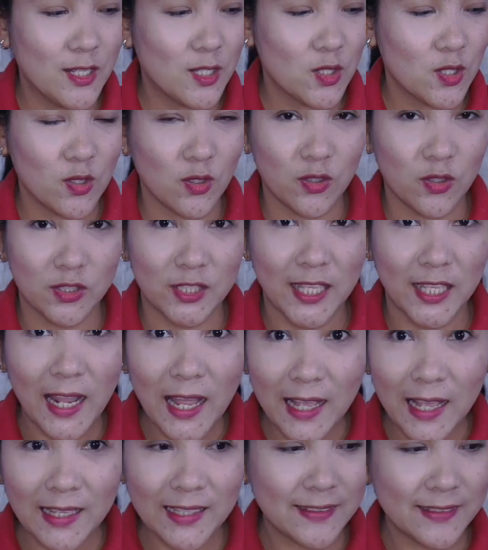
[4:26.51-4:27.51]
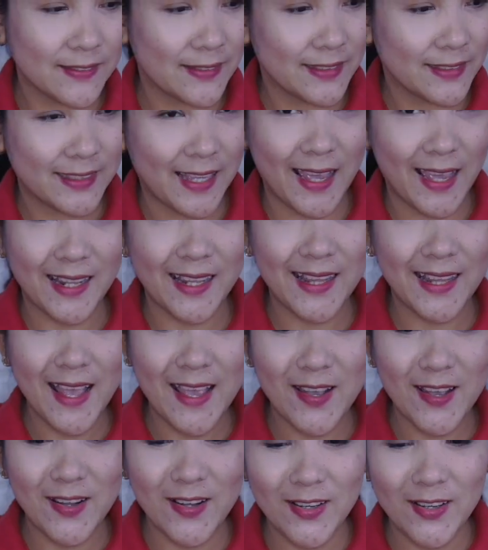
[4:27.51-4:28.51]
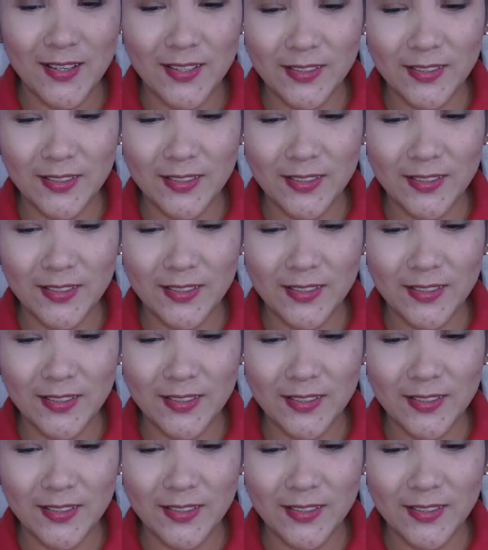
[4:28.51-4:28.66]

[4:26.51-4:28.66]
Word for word: So, tara! Kain na tayo!